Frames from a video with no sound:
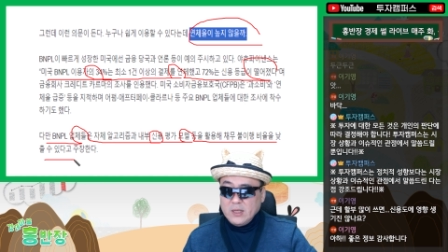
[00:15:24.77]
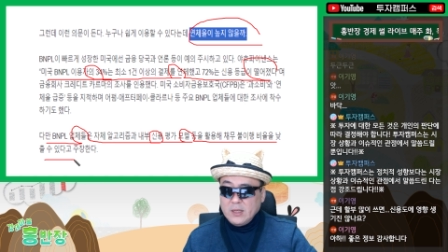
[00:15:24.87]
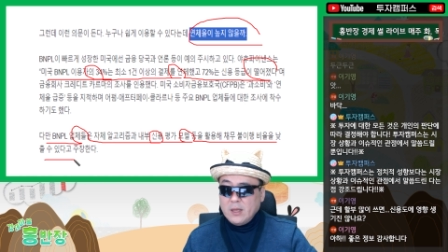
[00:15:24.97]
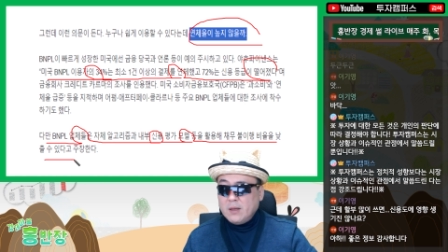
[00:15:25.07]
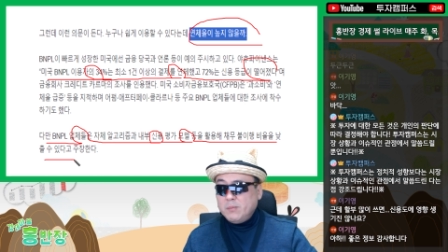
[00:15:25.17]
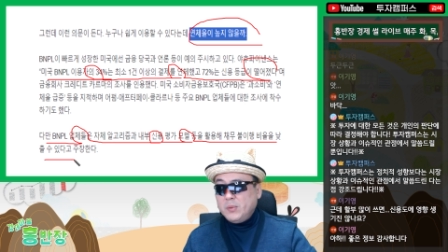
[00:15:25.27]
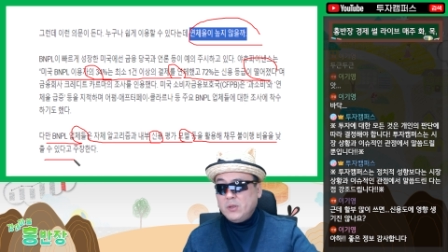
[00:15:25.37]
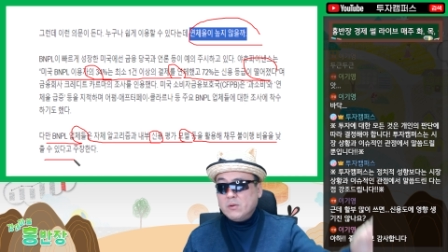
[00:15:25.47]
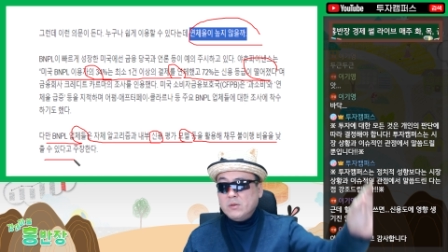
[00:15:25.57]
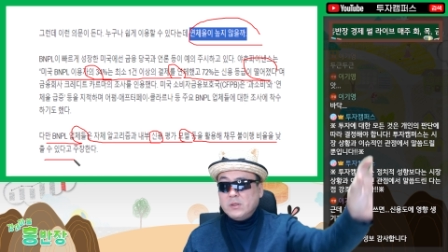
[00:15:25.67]
이행
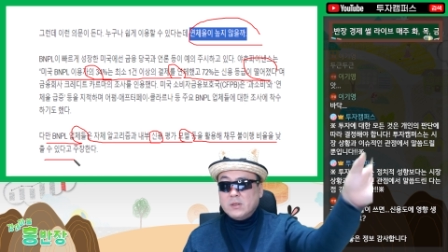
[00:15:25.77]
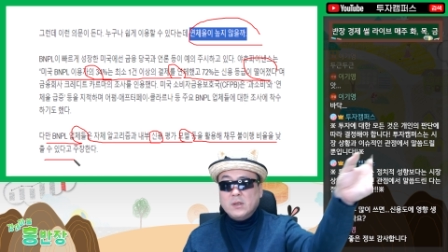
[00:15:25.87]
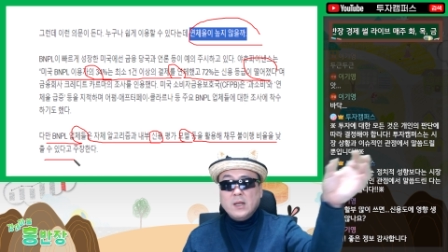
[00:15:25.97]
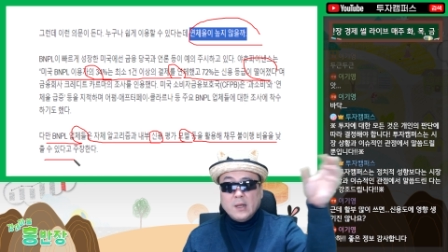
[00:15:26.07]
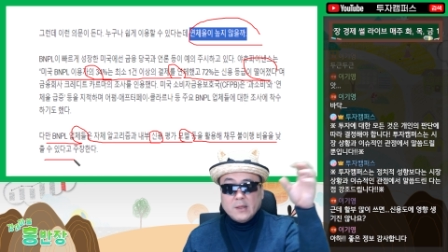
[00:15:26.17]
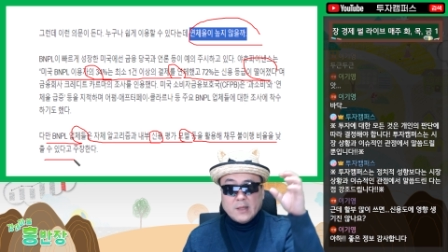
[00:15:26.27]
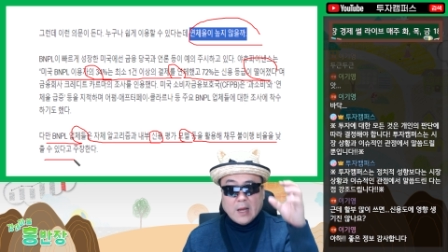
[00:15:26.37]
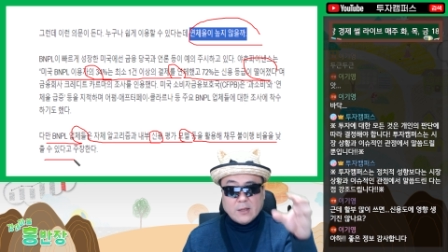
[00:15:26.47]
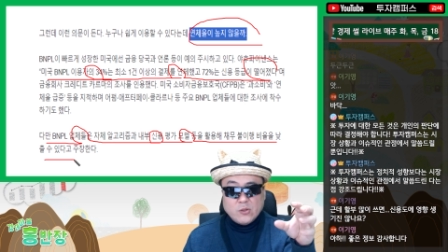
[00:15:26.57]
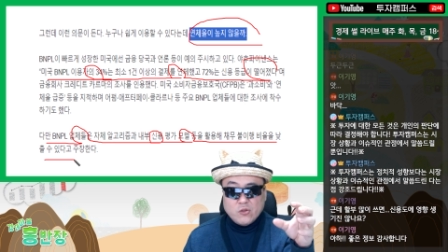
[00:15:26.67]
비율들을
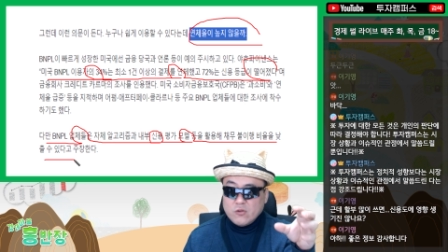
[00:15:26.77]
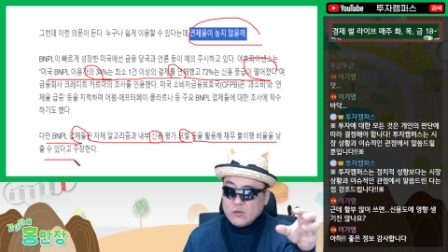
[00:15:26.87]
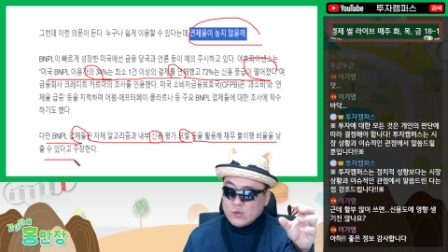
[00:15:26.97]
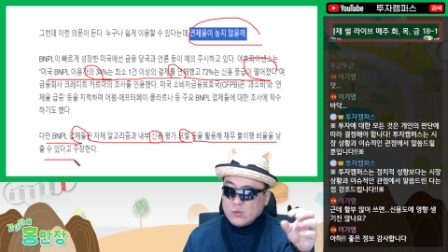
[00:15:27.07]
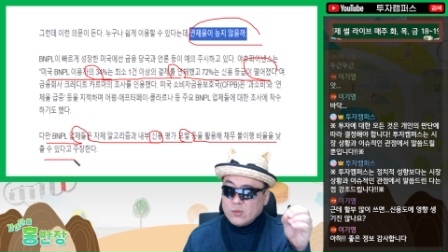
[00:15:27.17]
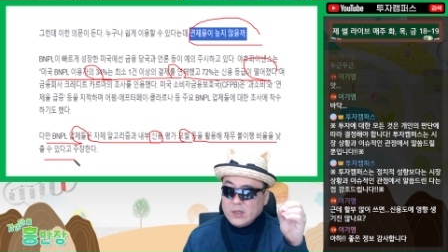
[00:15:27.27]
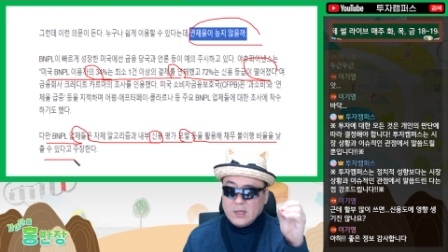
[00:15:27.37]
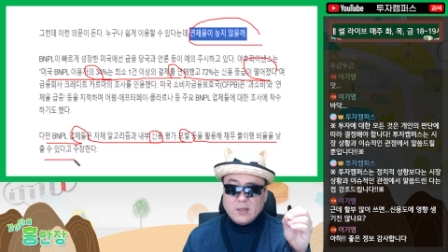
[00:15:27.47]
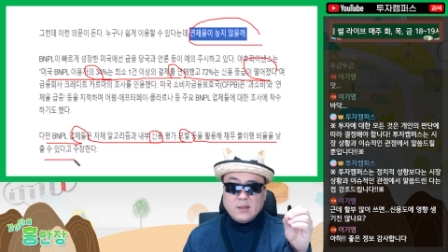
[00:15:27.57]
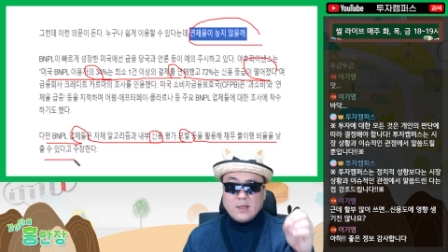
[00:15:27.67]
낮출 수
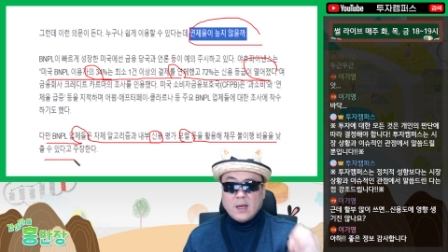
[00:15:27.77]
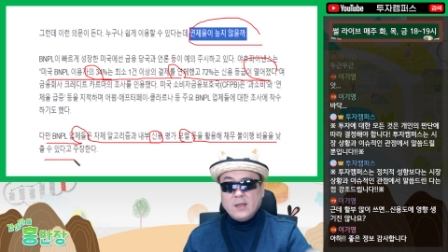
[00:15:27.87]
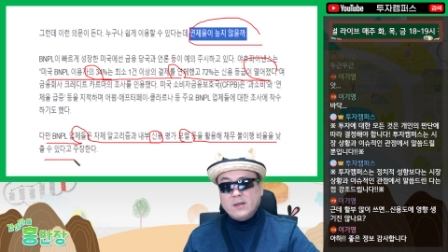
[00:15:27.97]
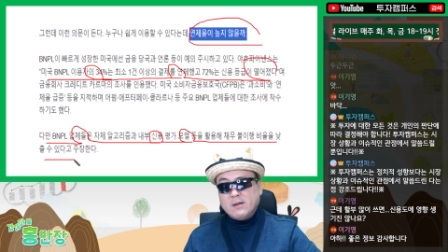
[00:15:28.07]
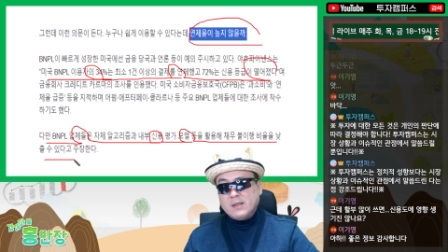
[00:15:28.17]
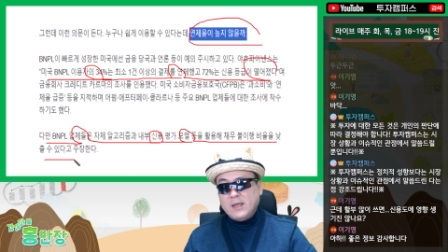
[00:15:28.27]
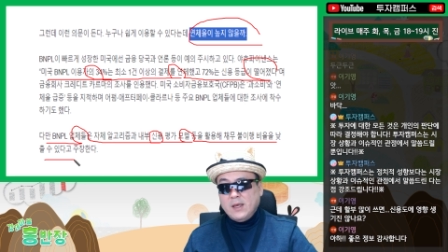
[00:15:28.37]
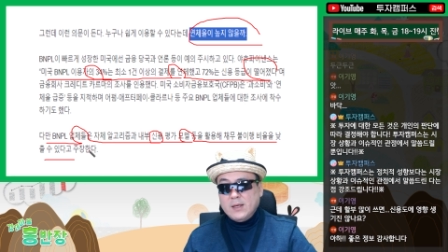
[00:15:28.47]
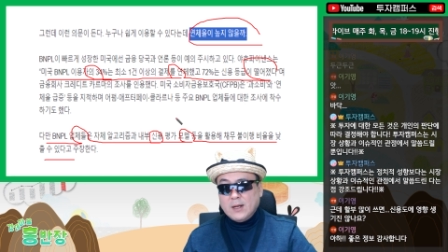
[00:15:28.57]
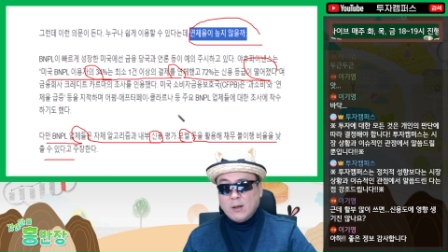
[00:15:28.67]
있다 이렇게
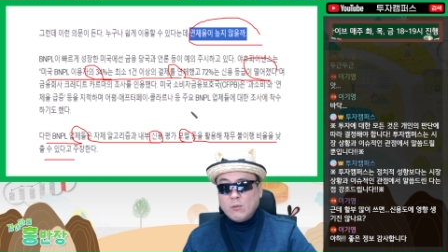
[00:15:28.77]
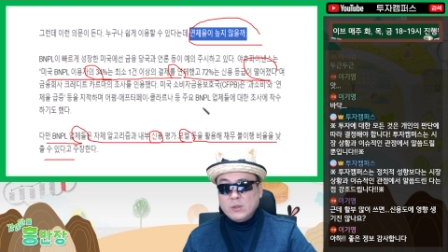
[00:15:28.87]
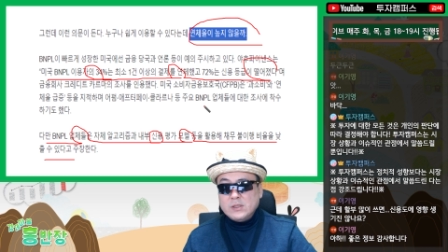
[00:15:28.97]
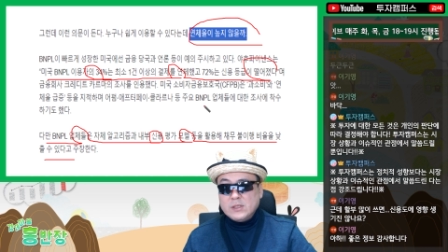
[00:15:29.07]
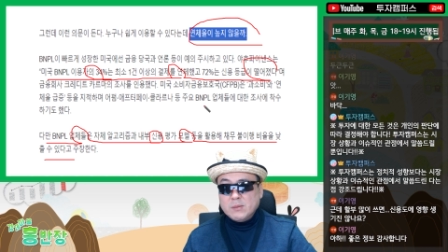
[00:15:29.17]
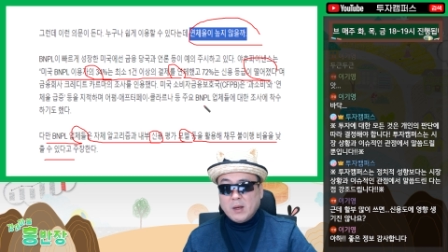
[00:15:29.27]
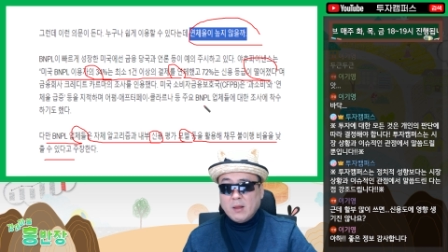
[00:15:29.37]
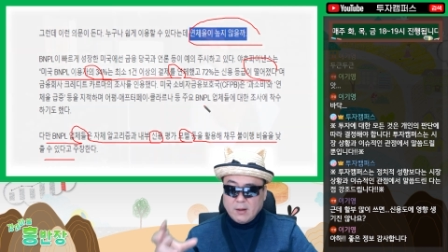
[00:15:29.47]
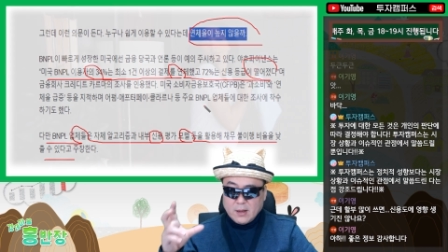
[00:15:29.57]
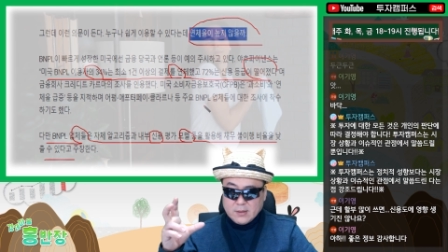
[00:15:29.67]
얘기를 하고 있지만
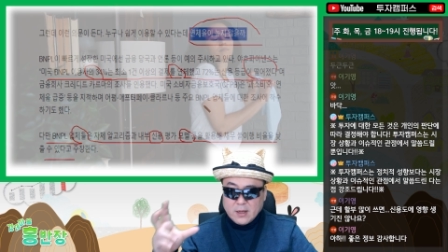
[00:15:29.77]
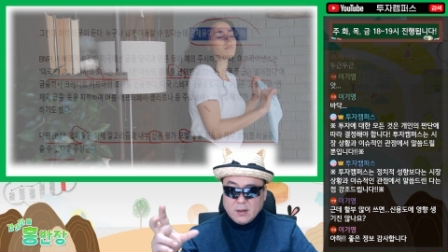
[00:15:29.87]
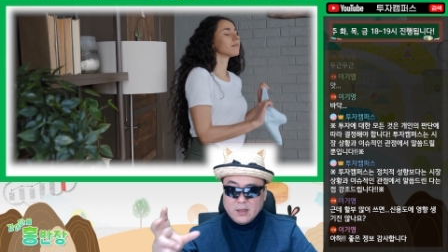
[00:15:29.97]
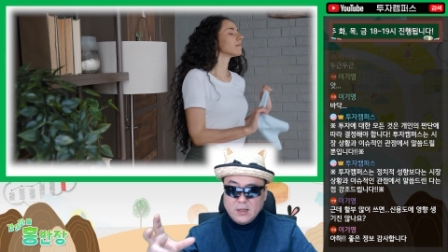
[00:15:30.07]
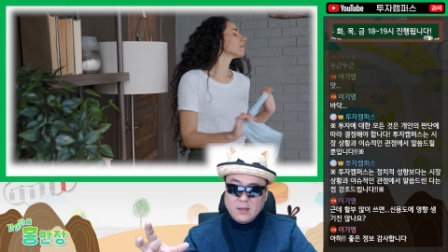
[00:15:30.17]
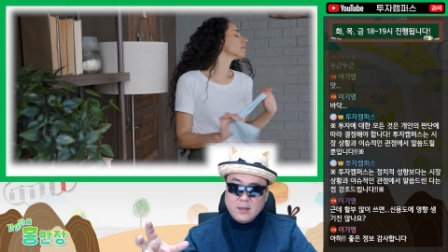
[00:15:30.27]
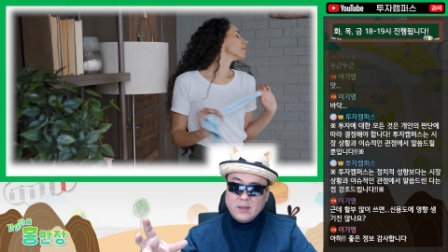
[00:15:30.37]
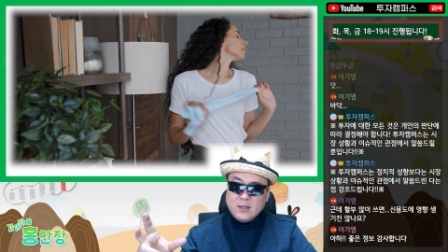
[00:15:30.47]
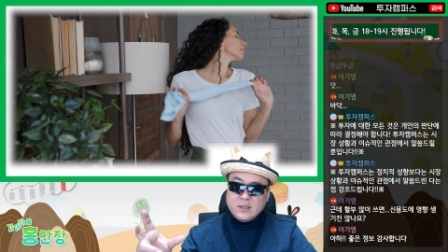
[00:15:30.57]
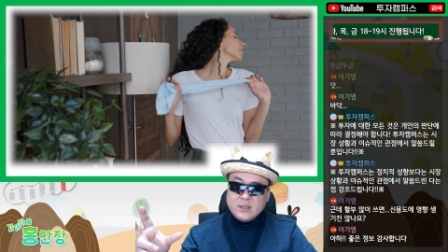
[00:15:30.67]
가장
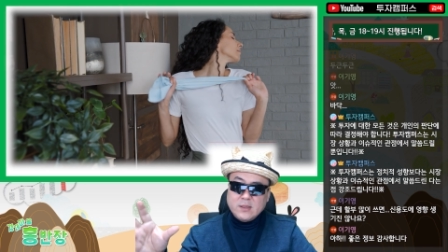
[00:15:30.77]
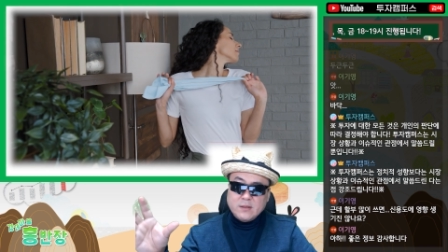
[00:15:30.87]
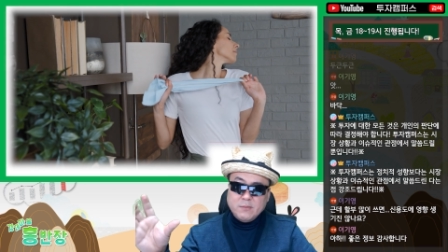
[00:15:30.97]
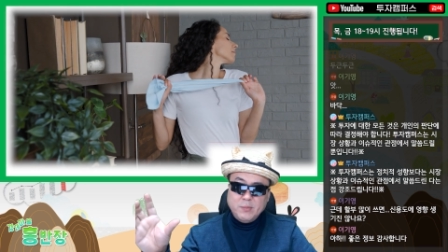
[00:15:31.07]
이 지금